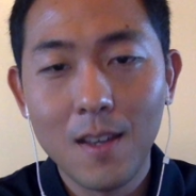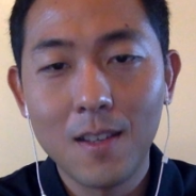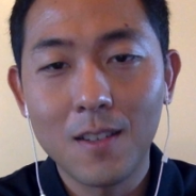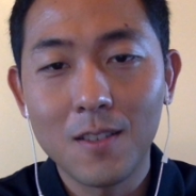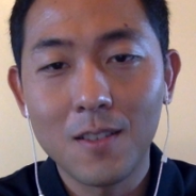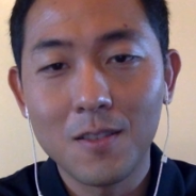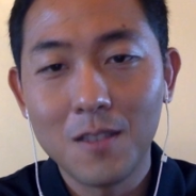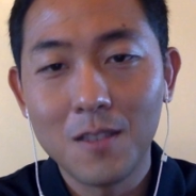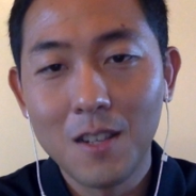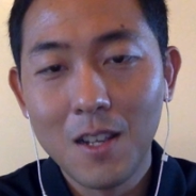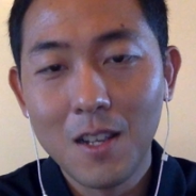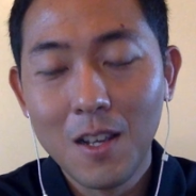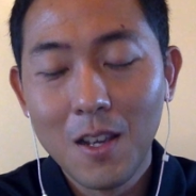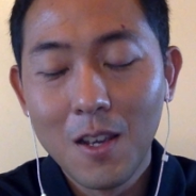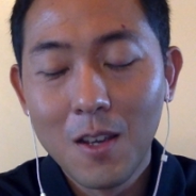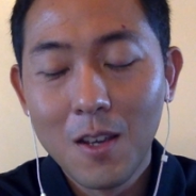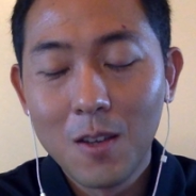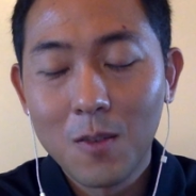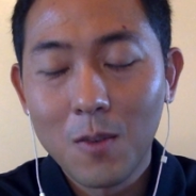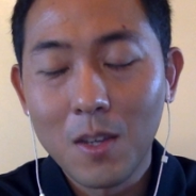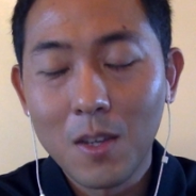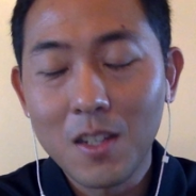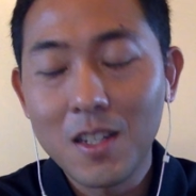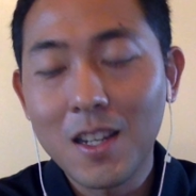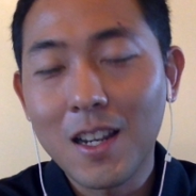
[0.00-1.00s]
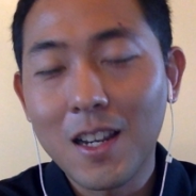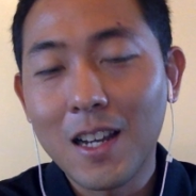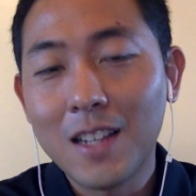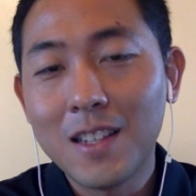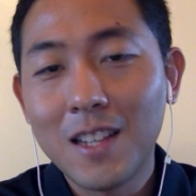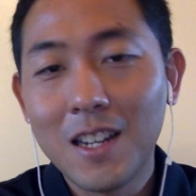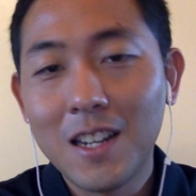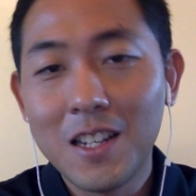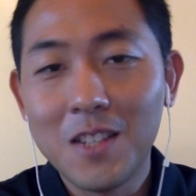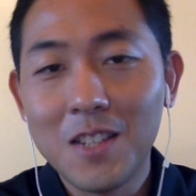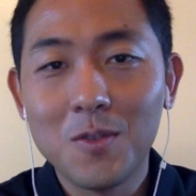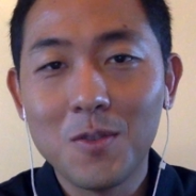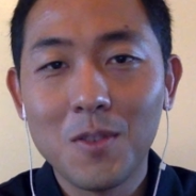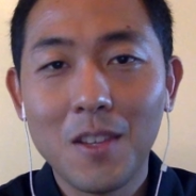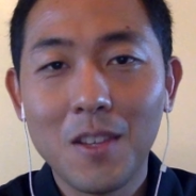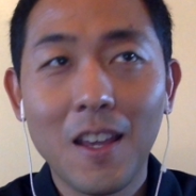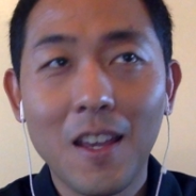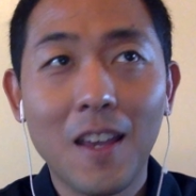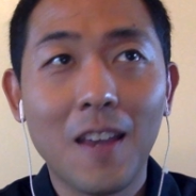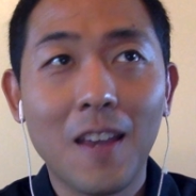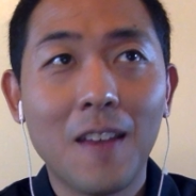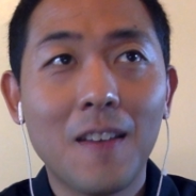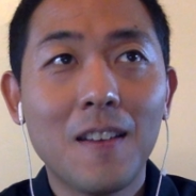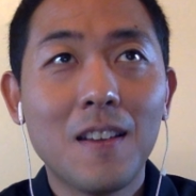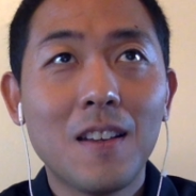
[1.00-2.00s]
이거 굉장히 간단한
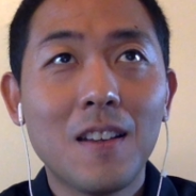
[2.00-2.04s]
이유인데